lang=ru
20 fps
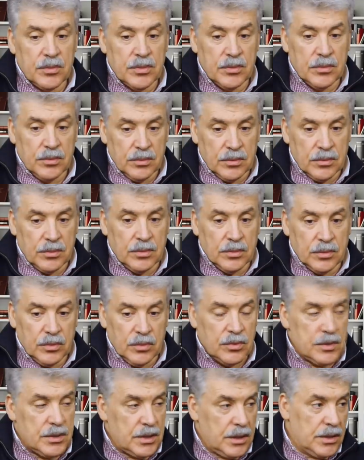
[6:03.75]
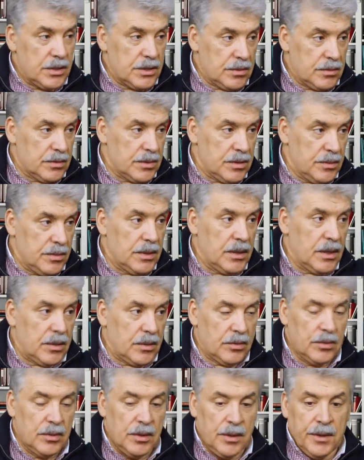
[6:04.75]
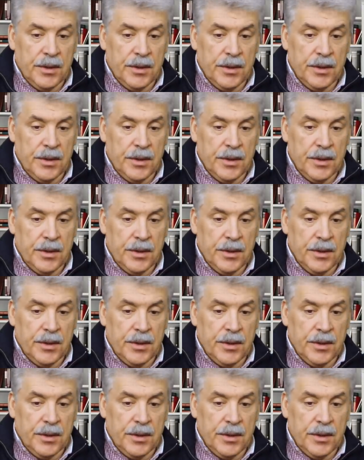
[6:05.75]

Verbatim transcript: что ну, тот заканчивал семинарию